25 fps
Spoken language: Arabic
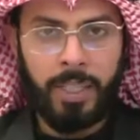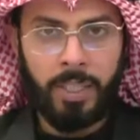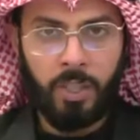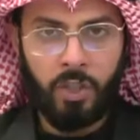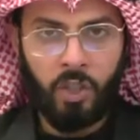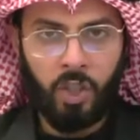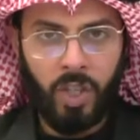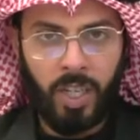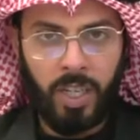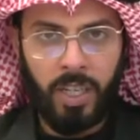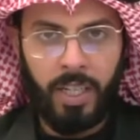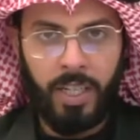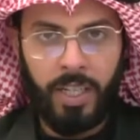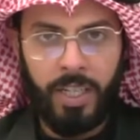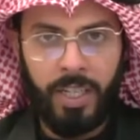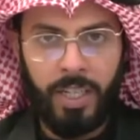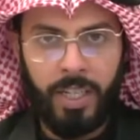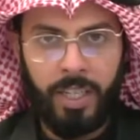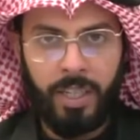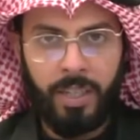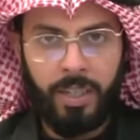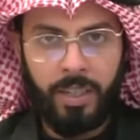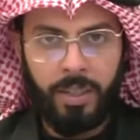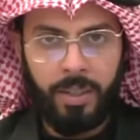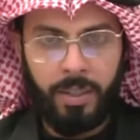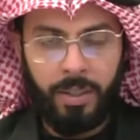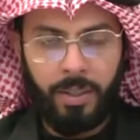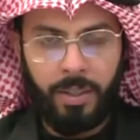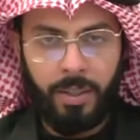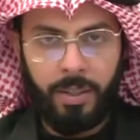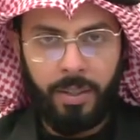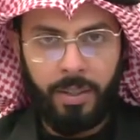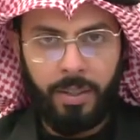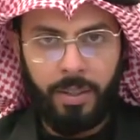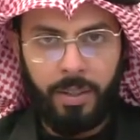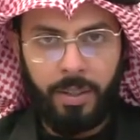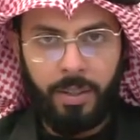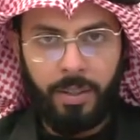الصالحين
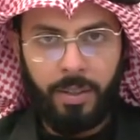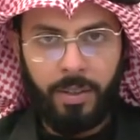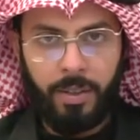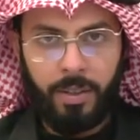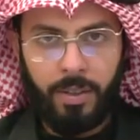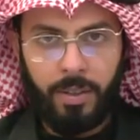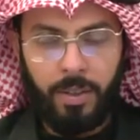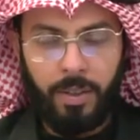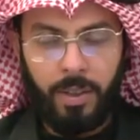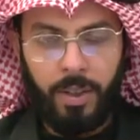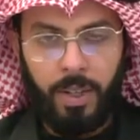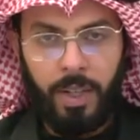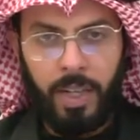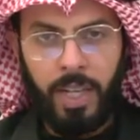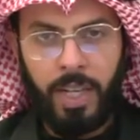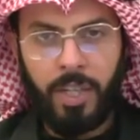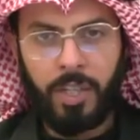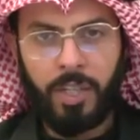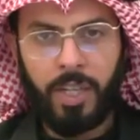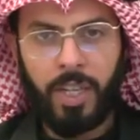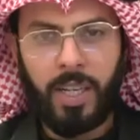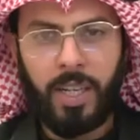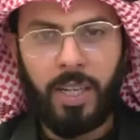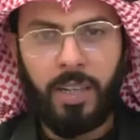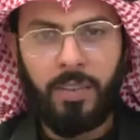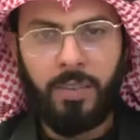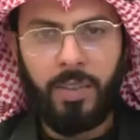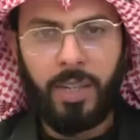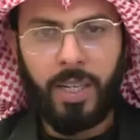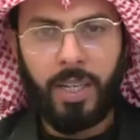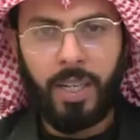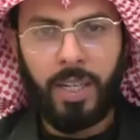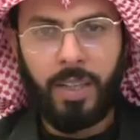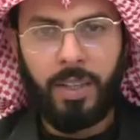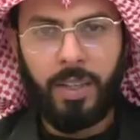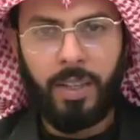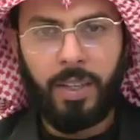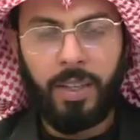لا إشكال في
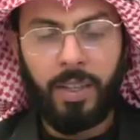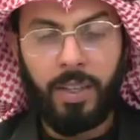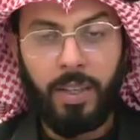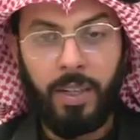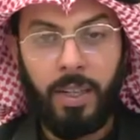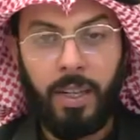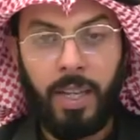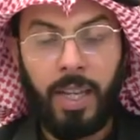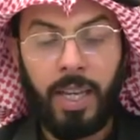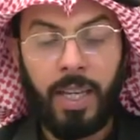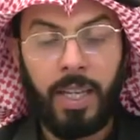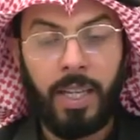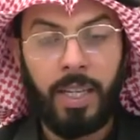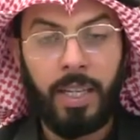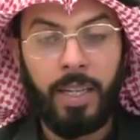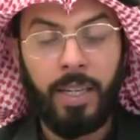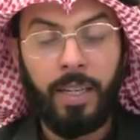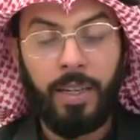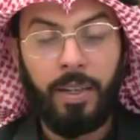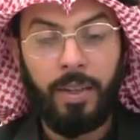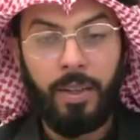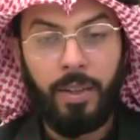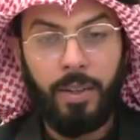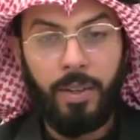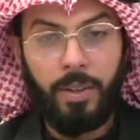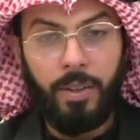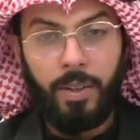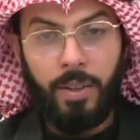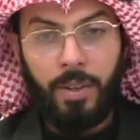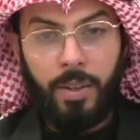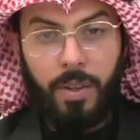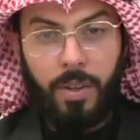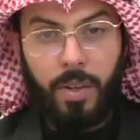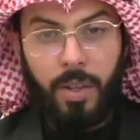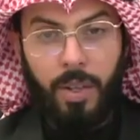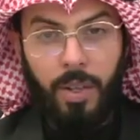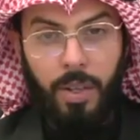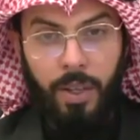هذا لكن
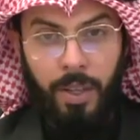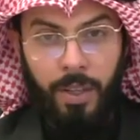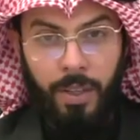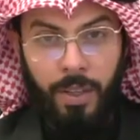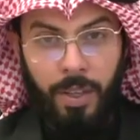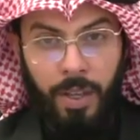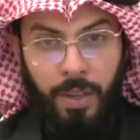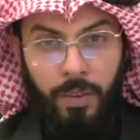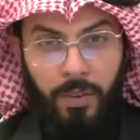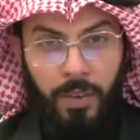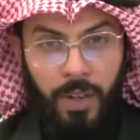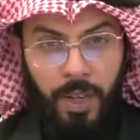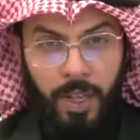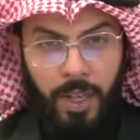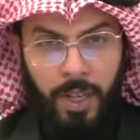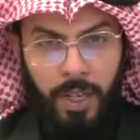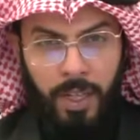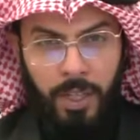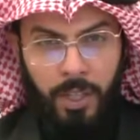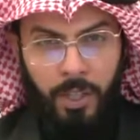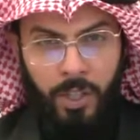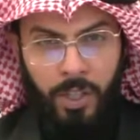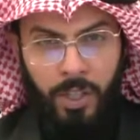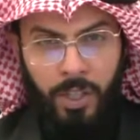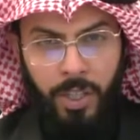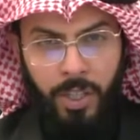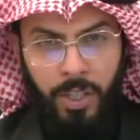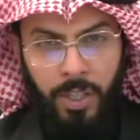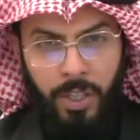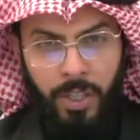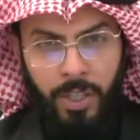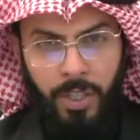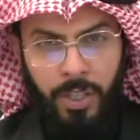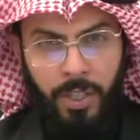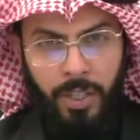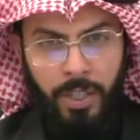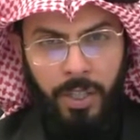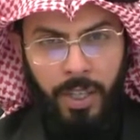إذا فعل
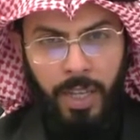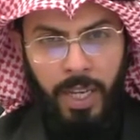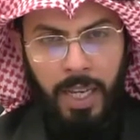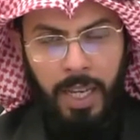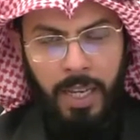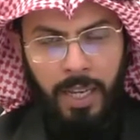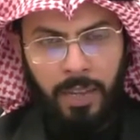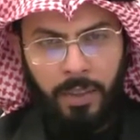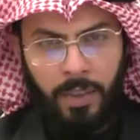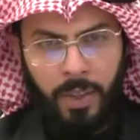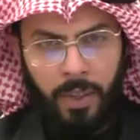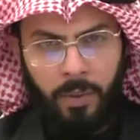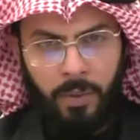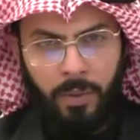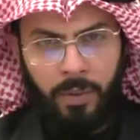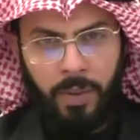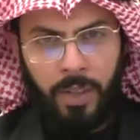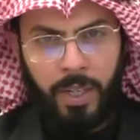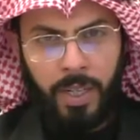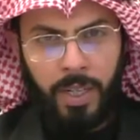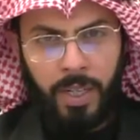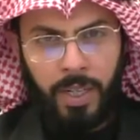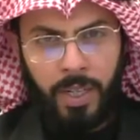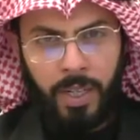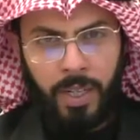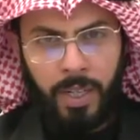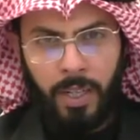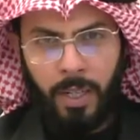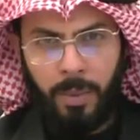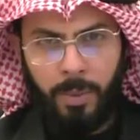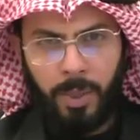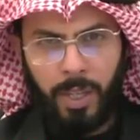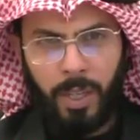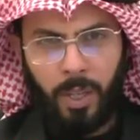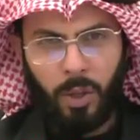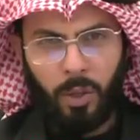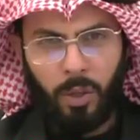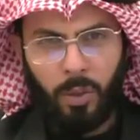الشيعي هذا الفعل
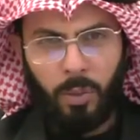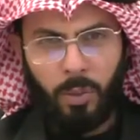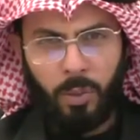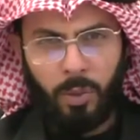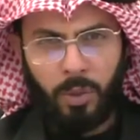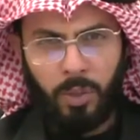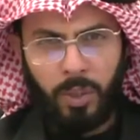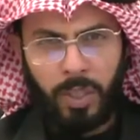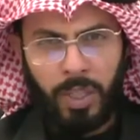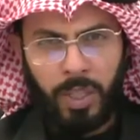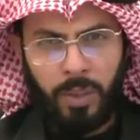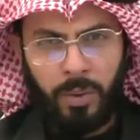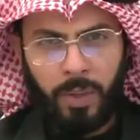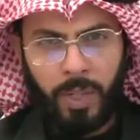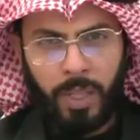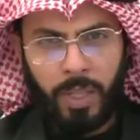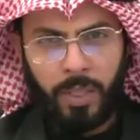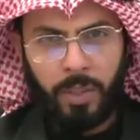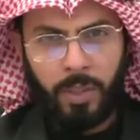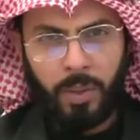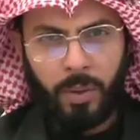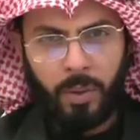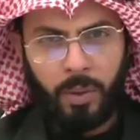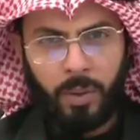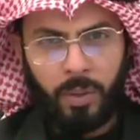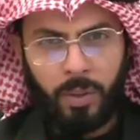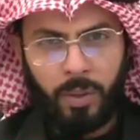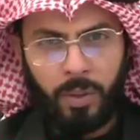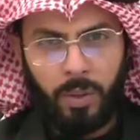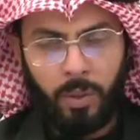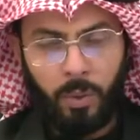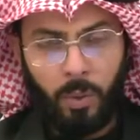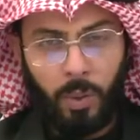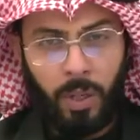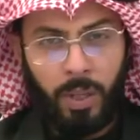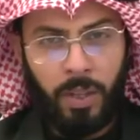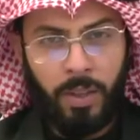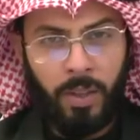لم تقوم الدنيا ولا تقعد
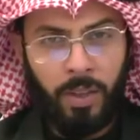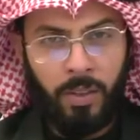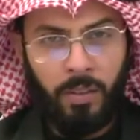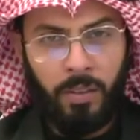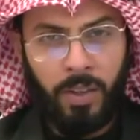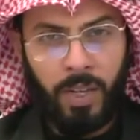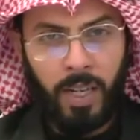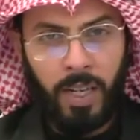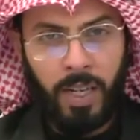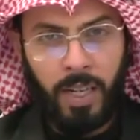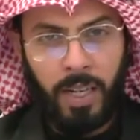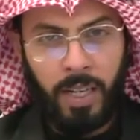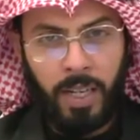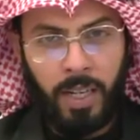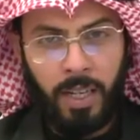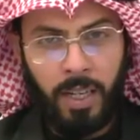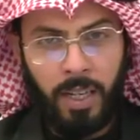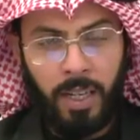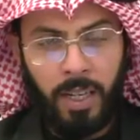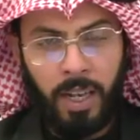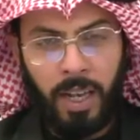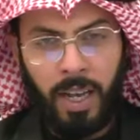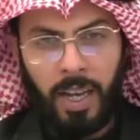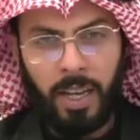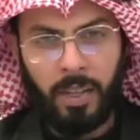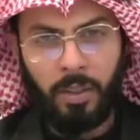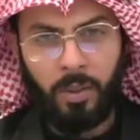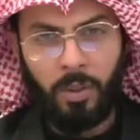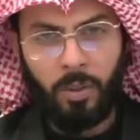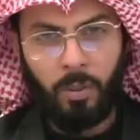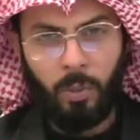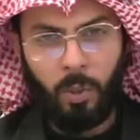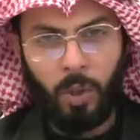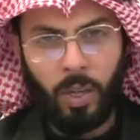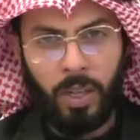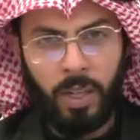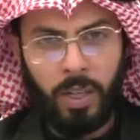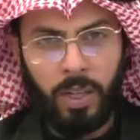وإذا فعلها أحد
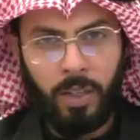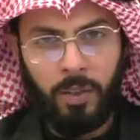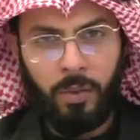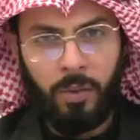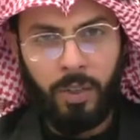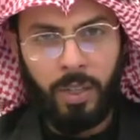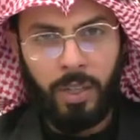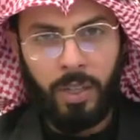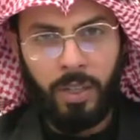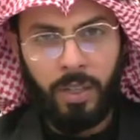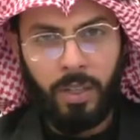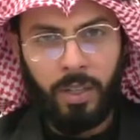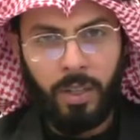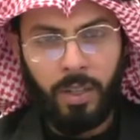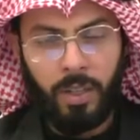المخالفين